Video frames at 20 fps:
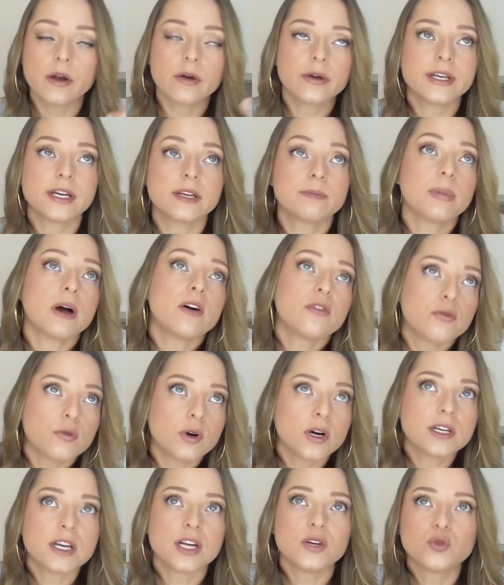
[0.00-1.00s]
Alors il y a
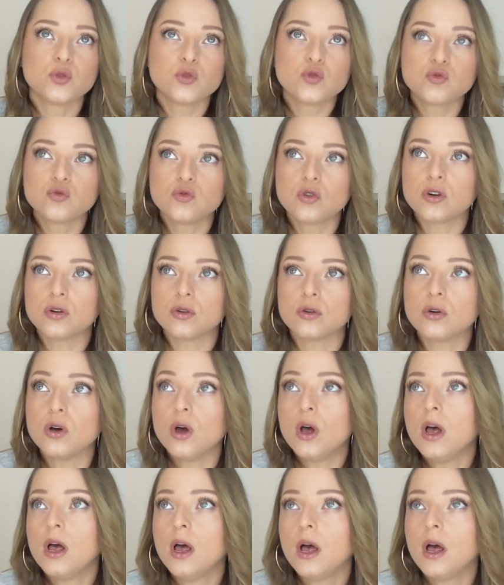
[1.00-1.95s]
parfois quelques jours, euh,